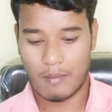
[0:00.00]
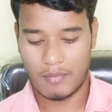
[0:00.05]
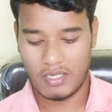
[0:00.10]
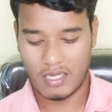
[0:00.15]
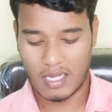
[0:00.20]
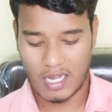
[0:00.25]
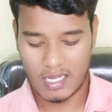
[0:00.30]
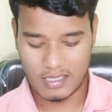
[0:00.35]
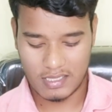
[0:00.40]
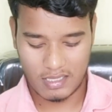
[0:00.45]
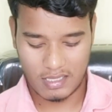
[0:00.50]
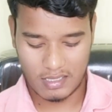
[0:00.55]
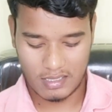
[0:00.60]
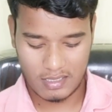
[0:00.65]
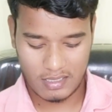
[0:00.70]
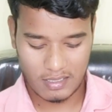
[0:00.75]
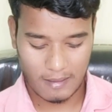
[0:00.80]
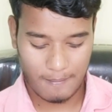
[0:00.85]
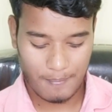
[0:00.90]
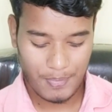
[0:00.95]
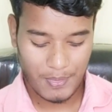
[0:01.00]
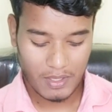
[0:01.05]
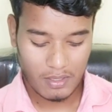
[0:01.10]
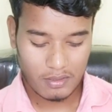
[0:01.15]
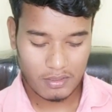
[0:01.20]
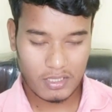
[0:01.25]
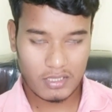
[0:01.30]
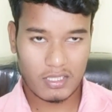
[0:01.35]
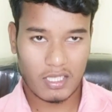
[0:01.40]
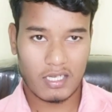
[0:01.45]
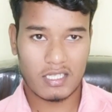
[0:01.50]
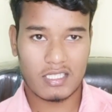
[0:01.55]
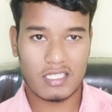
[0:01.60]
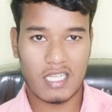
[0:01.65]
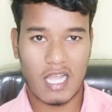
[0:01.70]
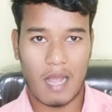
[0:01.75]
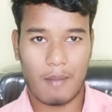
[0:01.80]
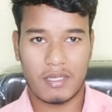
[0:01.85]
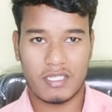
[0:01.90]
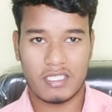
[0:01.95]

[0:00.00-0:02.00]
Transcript: सामने आ जाएगा ठीक है तो इस तरीके से